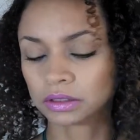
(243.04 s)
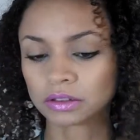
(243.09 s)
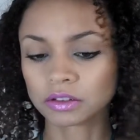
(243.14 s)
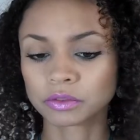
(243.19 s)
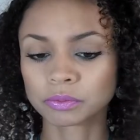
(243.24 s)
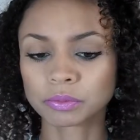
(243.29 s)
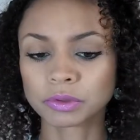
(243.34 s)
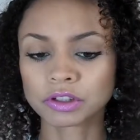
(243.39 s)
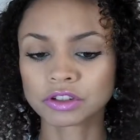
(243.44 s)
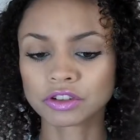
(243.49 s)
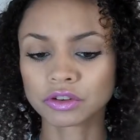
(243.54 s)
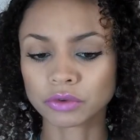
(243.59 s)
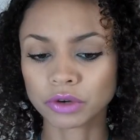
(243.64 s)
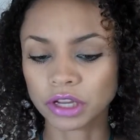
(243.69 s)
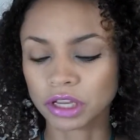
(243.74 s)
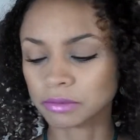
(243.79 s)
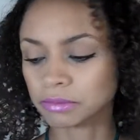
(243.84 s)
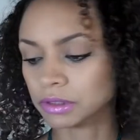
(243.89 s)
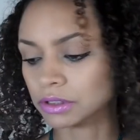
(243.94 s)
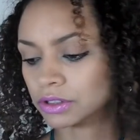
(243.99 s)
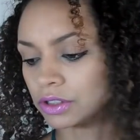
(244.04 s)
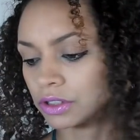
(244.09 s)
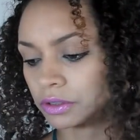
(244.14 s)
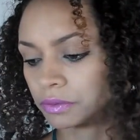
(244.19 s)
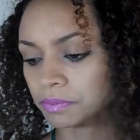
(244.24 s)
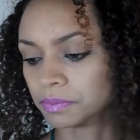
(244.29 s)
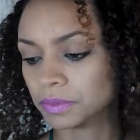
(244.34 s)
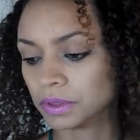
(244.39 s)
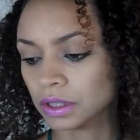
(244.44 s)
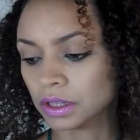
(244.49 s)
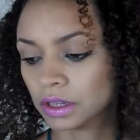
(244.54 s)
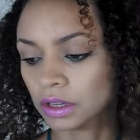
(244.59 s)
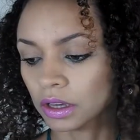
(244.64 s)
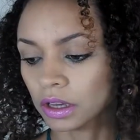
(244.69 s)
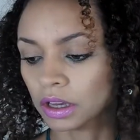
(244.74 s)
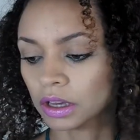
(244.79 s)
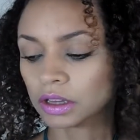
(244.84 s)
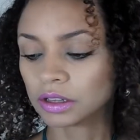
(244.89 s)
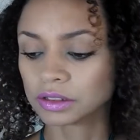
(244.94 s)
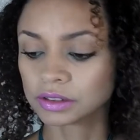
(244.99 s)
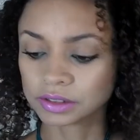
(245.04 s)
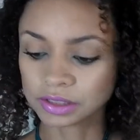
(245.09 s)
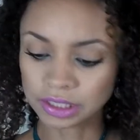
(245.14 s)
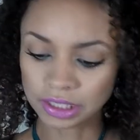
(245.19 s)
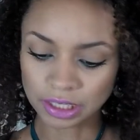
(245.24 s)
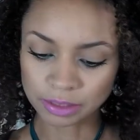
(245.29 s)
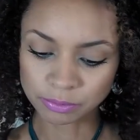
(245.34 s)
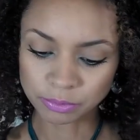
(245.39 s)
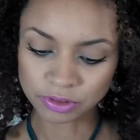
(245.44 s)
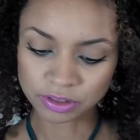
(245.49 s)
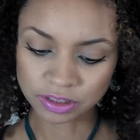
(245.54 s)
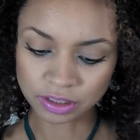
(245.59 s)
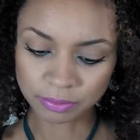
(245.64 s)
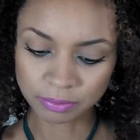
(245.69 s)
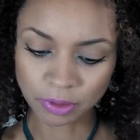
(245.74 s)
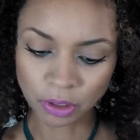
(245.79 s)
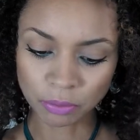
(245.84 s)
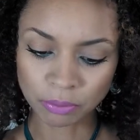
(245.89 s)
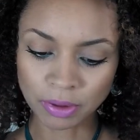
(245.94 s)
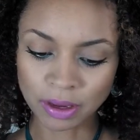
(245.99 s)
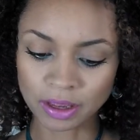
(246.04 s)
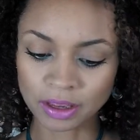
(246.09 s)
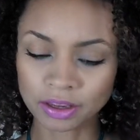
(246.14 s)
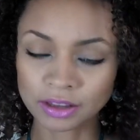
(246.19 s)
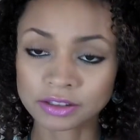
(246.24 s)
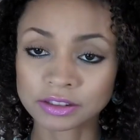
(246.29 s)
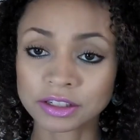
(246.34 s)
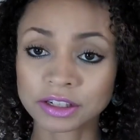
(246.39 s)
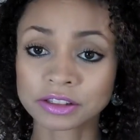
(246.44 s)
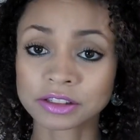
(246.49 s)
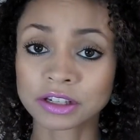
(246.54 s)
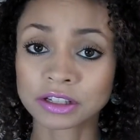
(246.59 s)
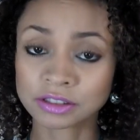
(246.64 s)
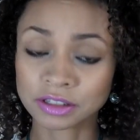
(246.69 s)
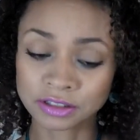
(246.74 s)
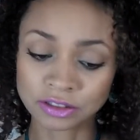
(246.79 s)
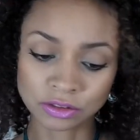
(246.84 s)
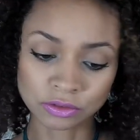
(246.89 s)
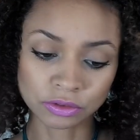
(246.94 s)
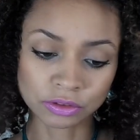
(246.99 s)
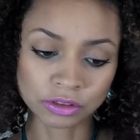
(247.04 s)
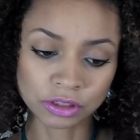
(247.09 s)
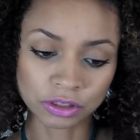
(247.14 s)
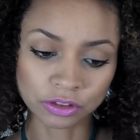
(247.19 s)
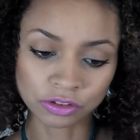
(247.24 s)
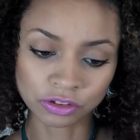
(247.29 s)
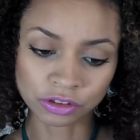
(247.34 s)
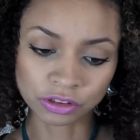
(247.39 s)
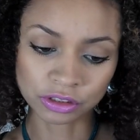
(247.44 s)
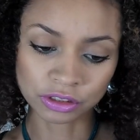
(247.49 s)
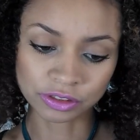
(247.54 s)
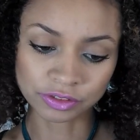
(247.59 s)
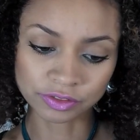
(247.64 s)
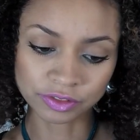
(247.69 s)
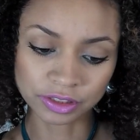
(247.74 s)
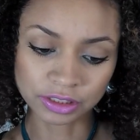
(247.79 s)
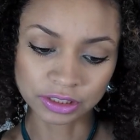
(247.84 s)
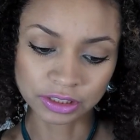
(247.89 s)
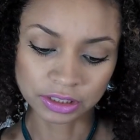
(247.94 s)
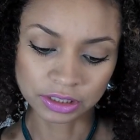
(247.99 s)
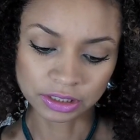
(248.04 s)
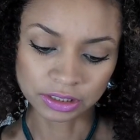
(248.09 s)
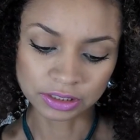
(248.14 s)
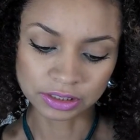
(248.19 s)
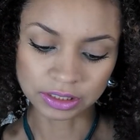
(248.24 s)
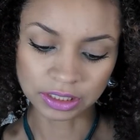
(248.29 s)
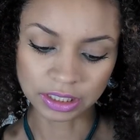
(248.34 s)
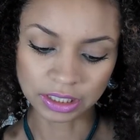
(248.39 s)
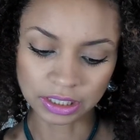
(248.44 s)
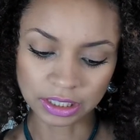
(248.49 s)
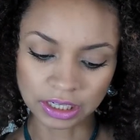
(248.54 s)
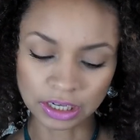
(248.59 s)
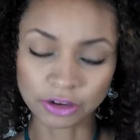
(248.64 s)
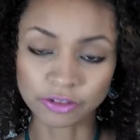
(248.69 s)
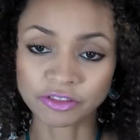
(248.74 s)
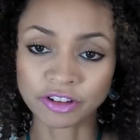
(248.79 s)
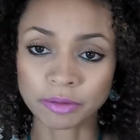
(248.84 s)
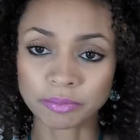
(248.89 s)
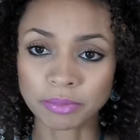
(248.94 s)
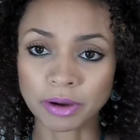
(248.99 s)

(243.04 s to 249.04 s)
Split Remedy. Temos também uma extra hidratação nutritiva da Alpha